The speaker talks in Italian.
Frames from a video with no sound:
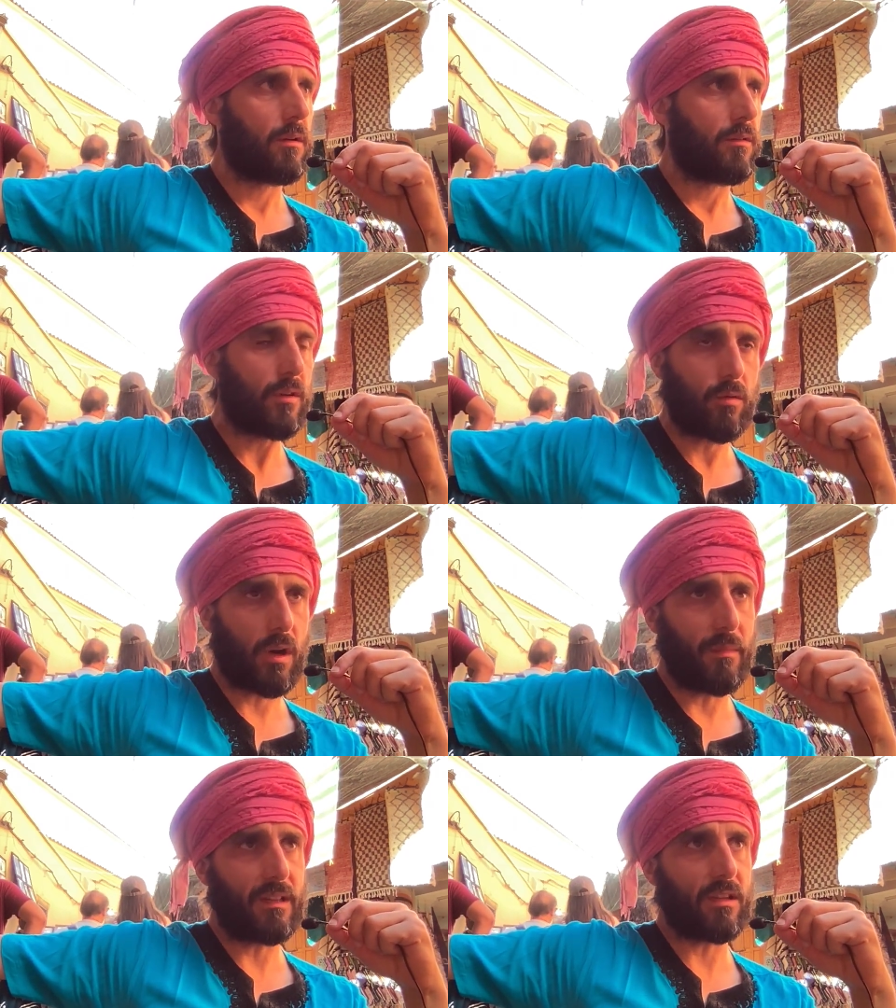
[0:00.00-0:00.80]

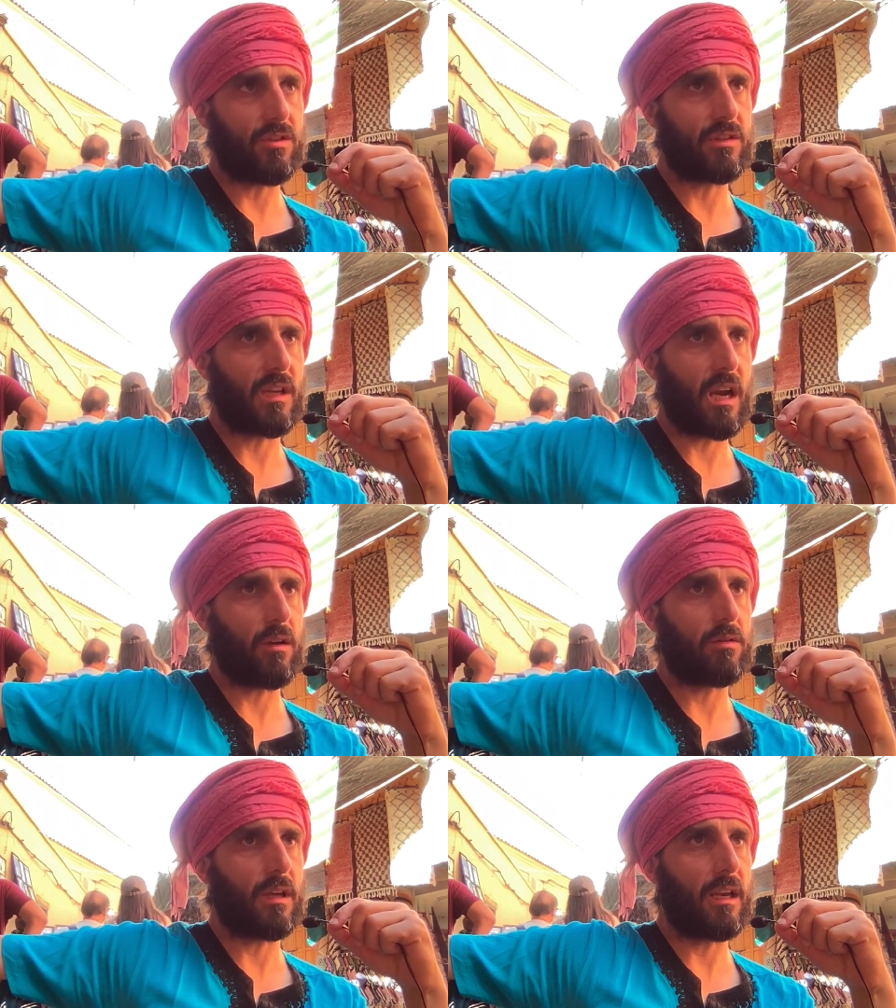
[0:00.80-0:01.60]
Sicuramente ci
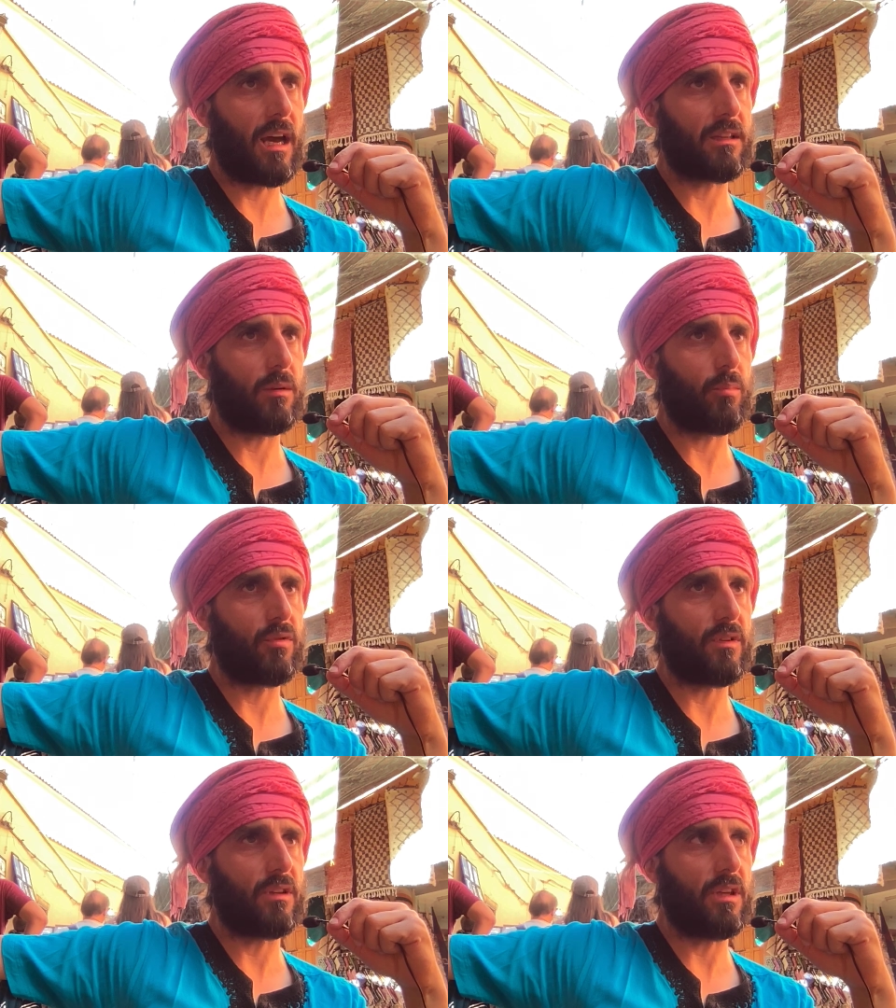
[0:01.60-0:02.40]
saranno dei lati
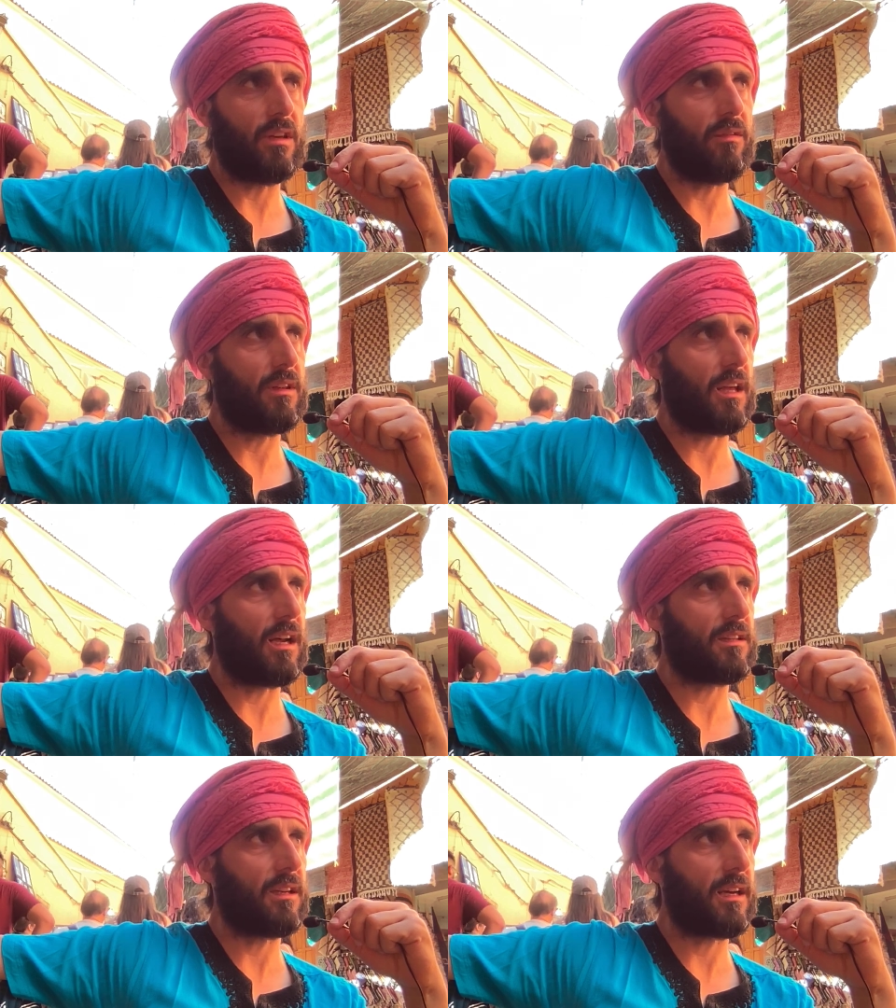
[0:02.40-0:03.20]
positivi, dei
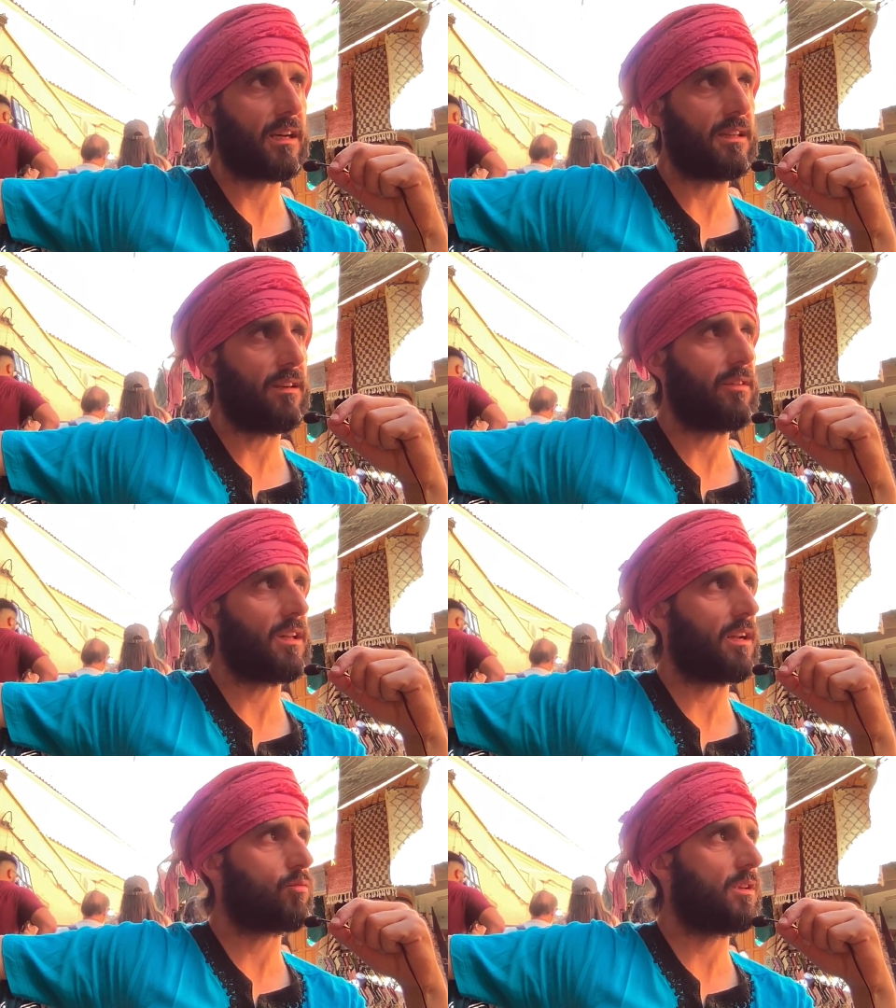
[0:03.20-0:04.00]
lati negativi
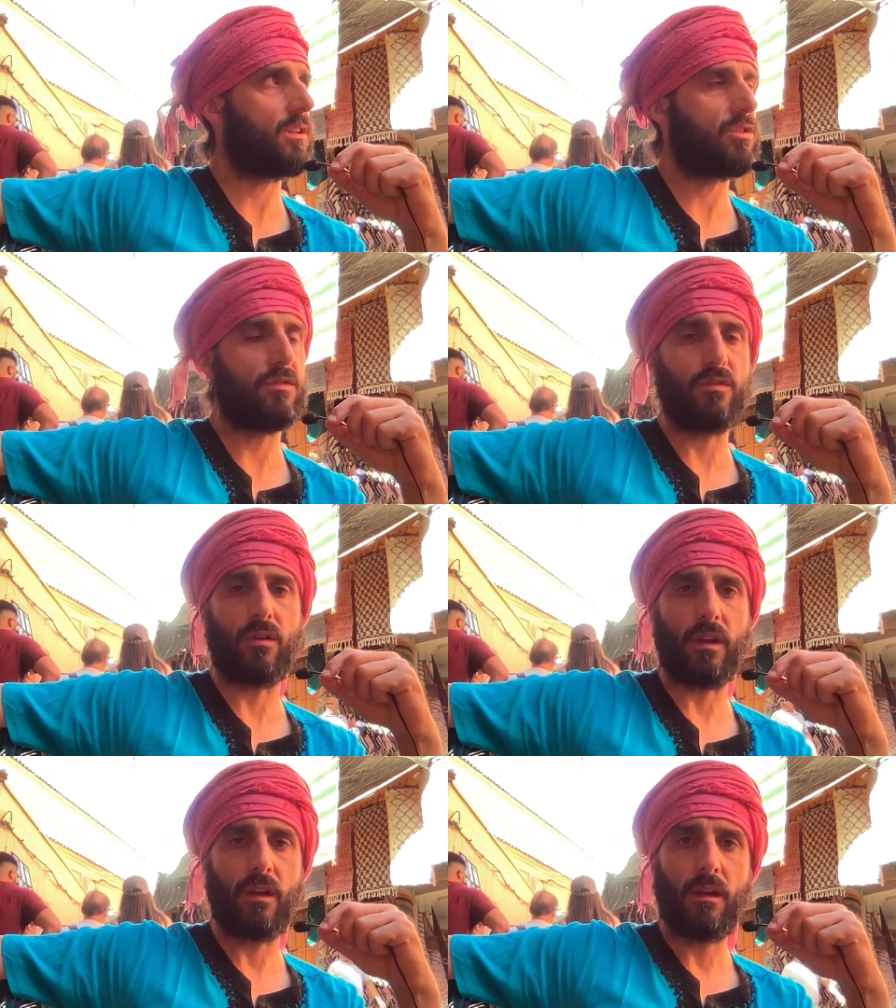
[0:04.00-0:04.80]
nella tua
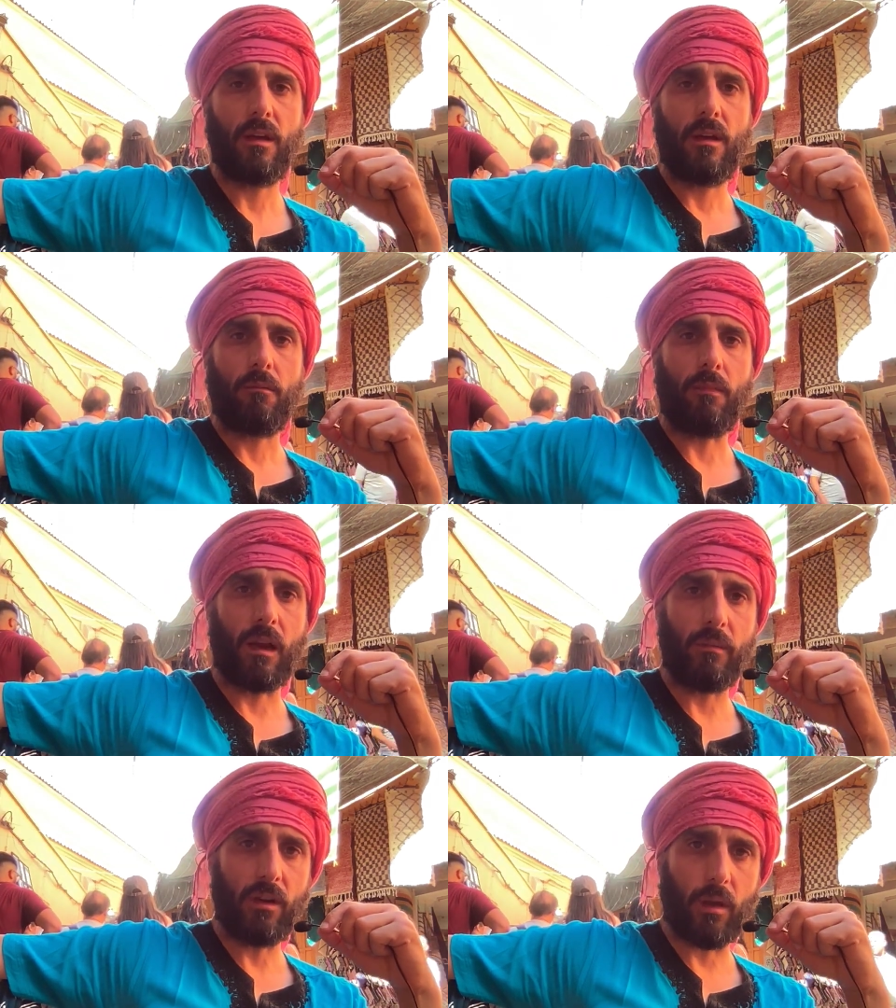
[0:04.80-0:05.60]
decisione, ma
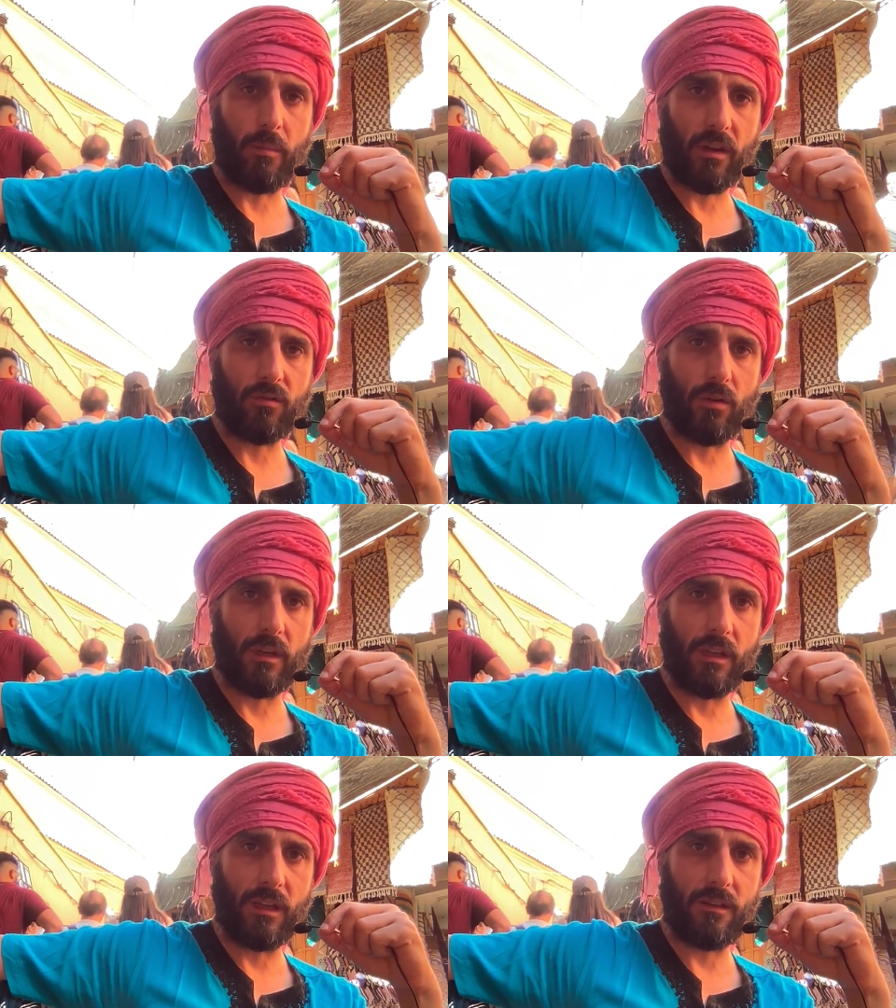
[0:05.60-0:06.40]
almeno hai preso
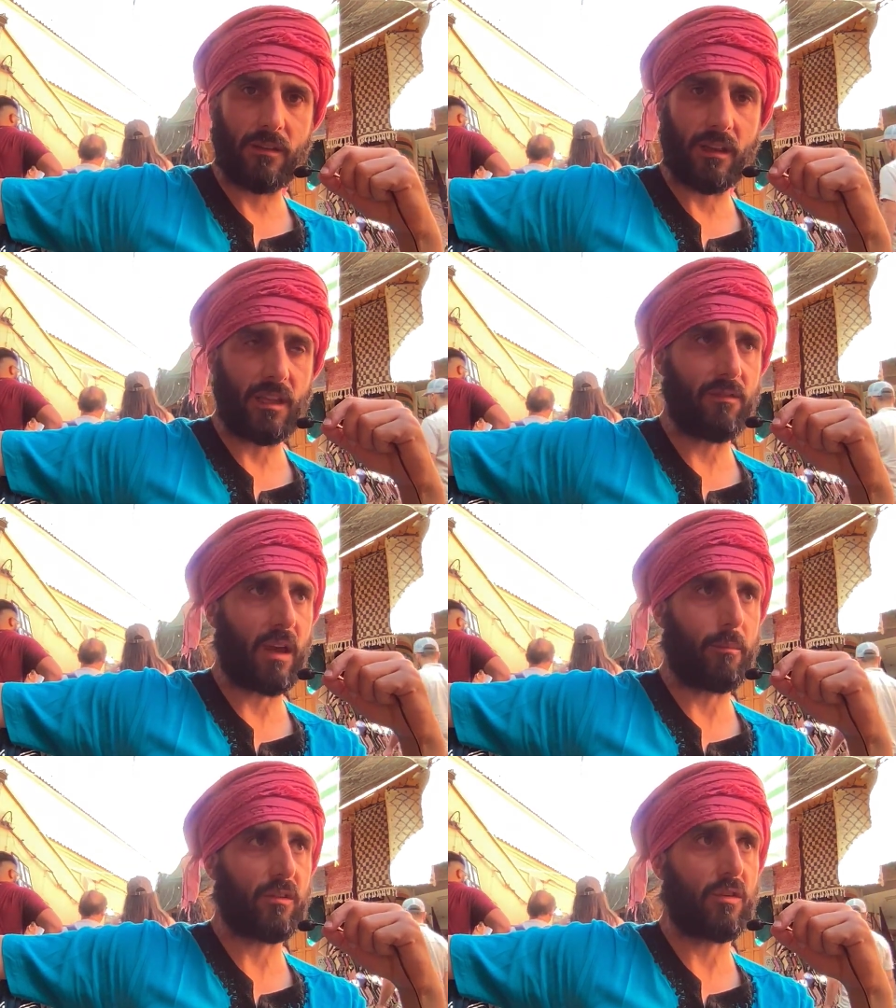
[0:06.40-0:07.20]

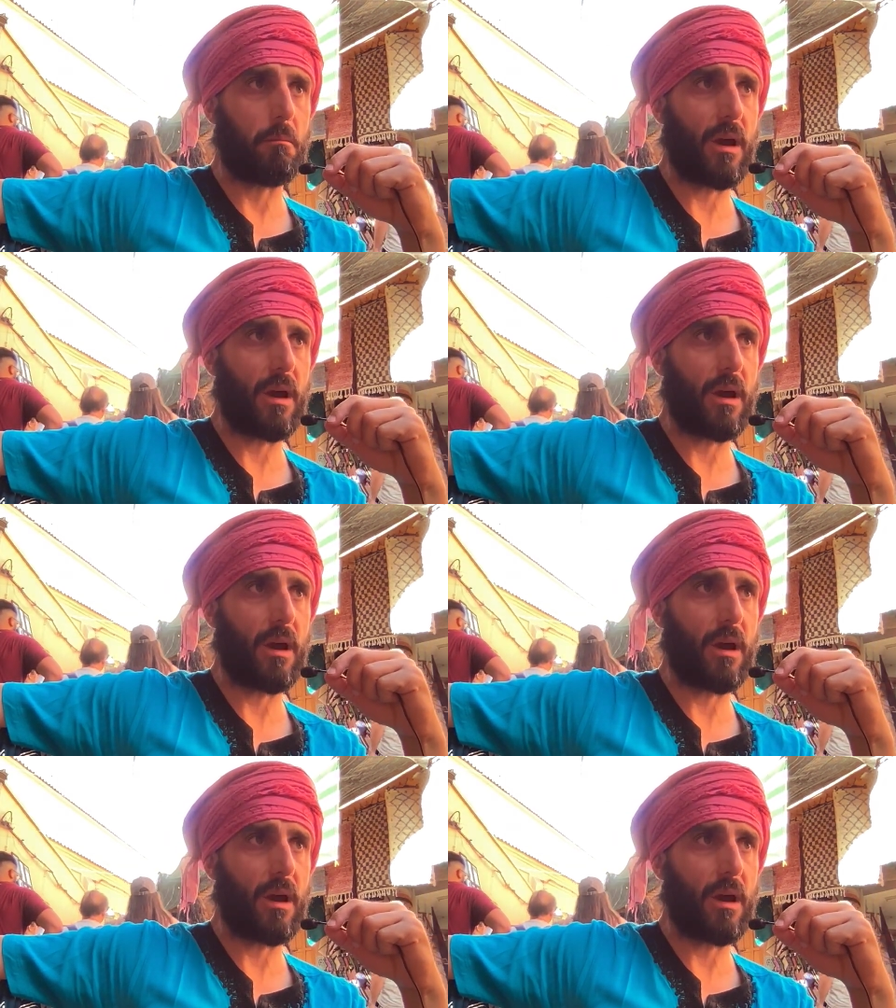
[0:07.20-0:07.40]
l'iniziativa, hai preso in